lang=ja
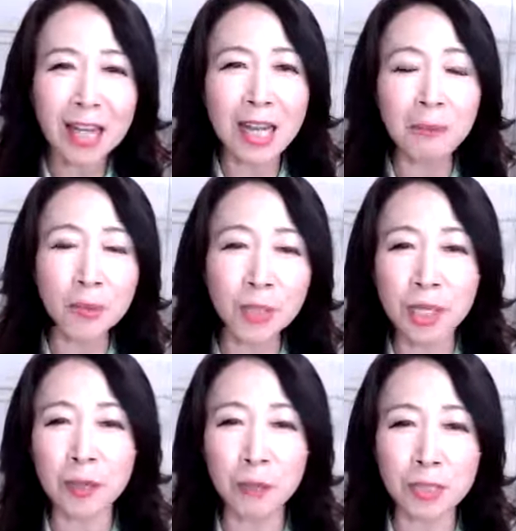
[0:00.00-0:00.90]
髪の
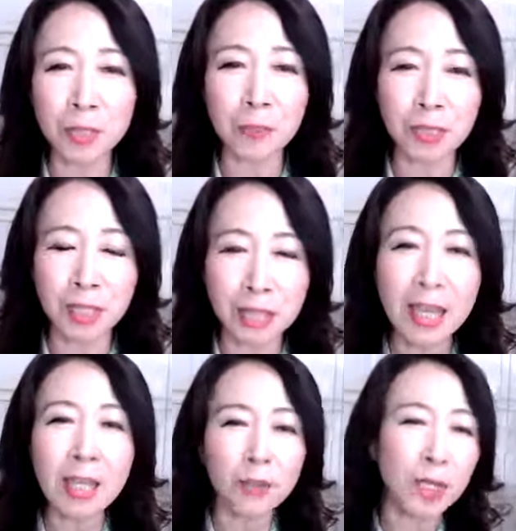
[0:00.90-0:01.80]
毛がボサボサ
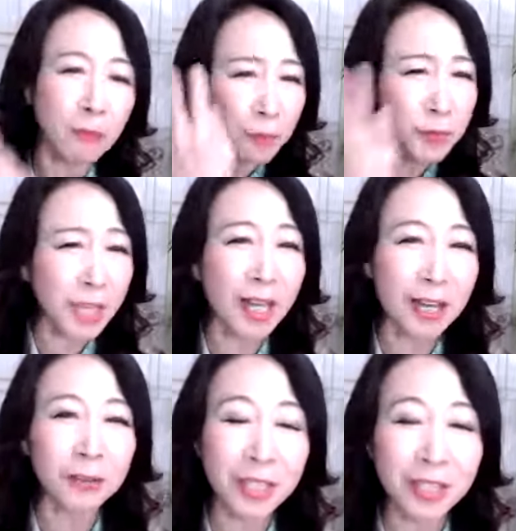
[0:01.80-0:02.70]
でとか、もうフケ
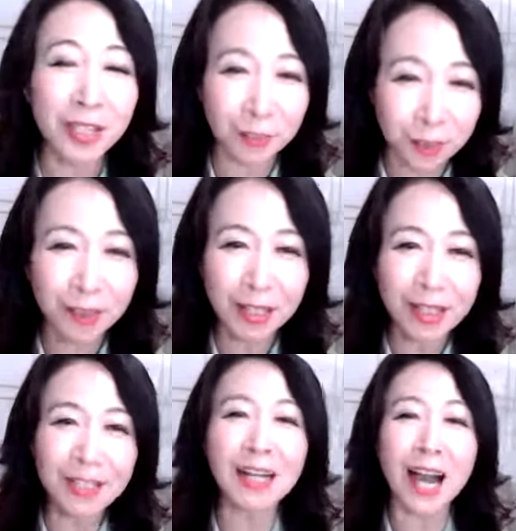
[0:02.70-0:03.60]
が浮いてる。
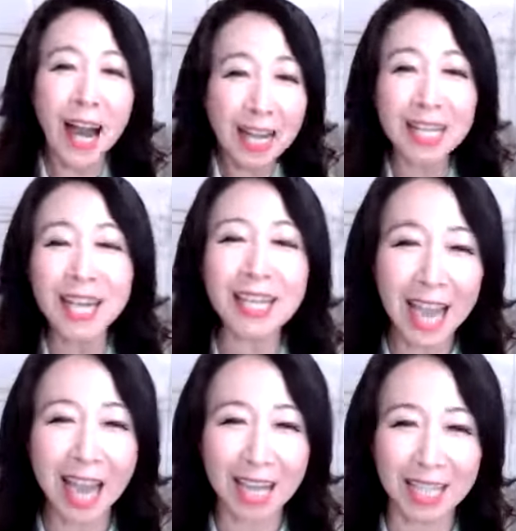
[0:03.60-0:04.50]
なんかあり
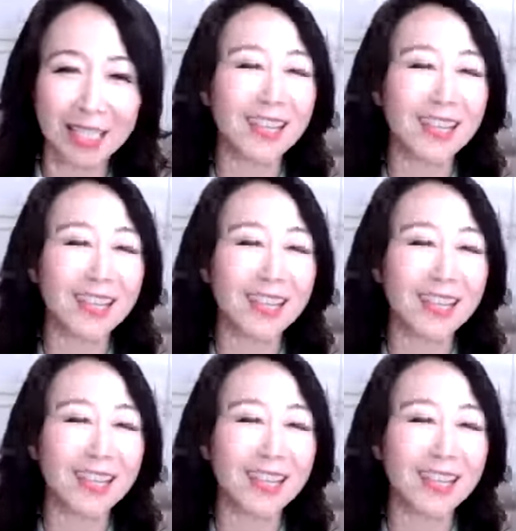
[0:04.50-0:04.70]
えない。